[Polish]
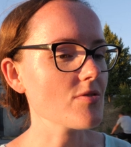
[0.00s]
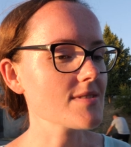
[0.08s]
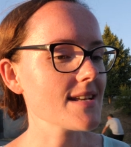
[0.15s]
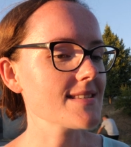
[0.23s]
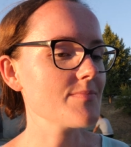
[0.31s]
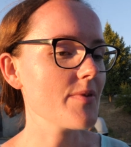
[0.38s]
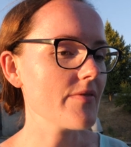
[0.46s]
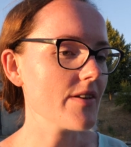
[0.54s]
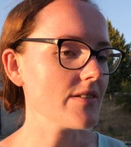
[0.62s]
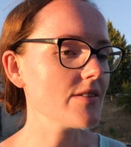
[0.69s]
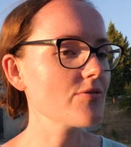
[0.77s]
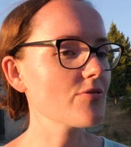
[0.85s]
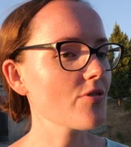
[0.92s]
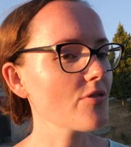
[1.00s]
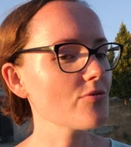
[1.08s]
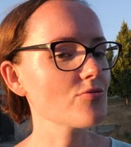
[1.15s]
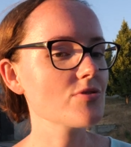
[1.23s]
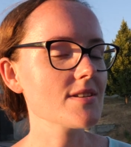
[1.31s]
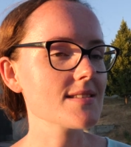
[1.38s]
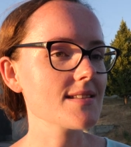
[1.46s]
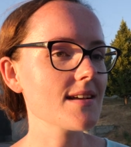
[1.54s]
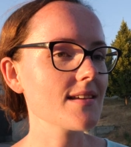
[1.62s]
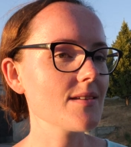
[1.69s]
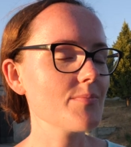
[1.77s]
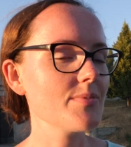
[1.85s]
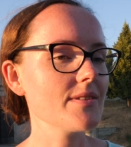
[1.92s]
dostać zbawienie, to już jest
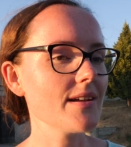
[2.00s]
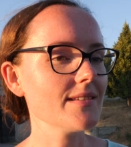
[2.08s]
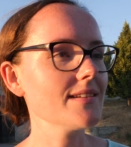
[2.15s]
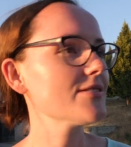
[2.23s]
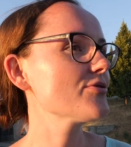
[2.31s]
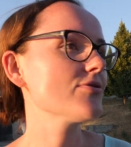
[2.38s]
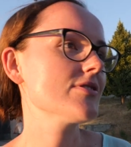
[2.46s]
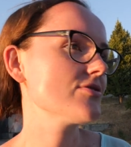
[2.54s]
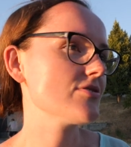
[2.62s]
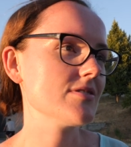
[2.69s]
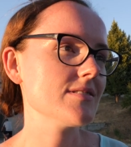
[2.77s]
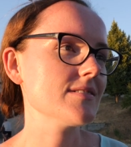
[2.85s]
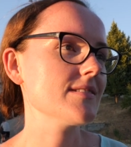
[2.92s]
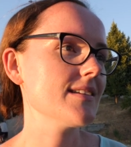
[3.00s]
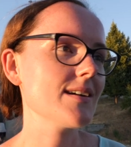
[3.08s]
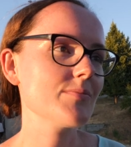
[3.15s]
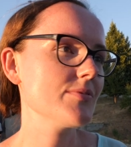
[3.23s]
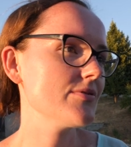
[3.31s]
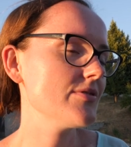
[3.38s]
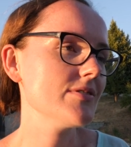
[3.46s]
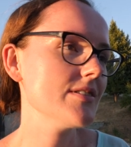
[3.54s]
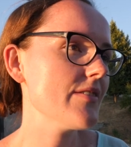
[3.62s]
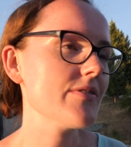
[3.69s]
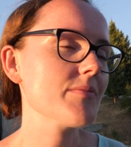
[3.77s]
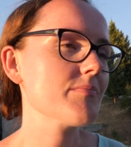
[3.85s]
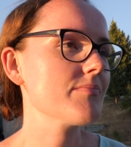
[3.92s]
takie pytanie retoryczne. Jakby
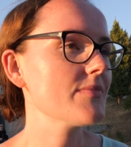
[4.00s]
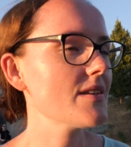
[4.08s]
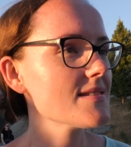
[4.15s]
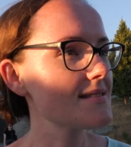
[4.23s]
nie wiem, nie